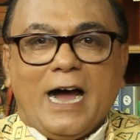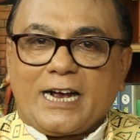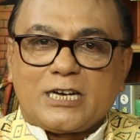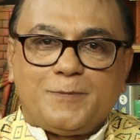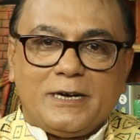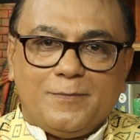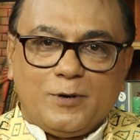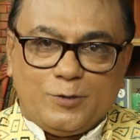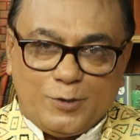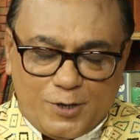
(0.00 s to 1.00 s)
আকাশবাণী
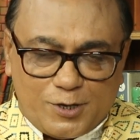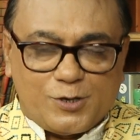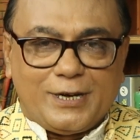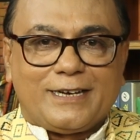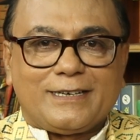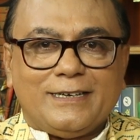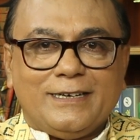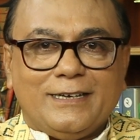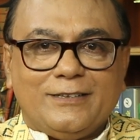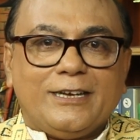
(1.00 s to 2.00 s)
এবং দূরদর্শনের
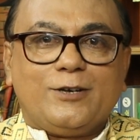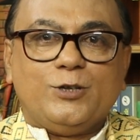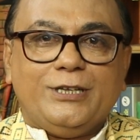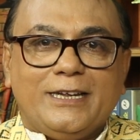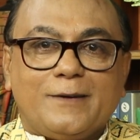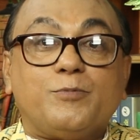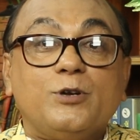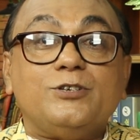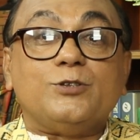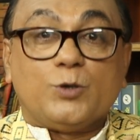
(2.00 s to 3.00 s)
দীর্ঘদিনের
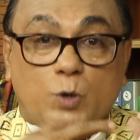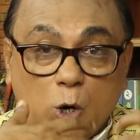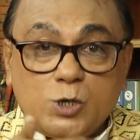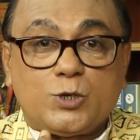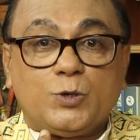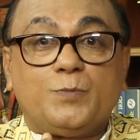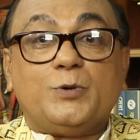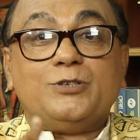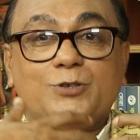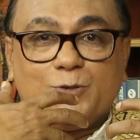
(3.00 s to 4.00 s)
পরিচিত কণ্ঠ
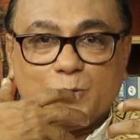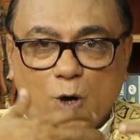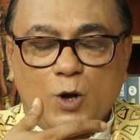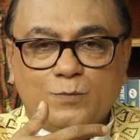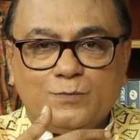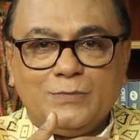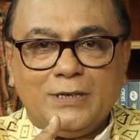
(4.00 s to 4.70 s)
পরিচিত কলম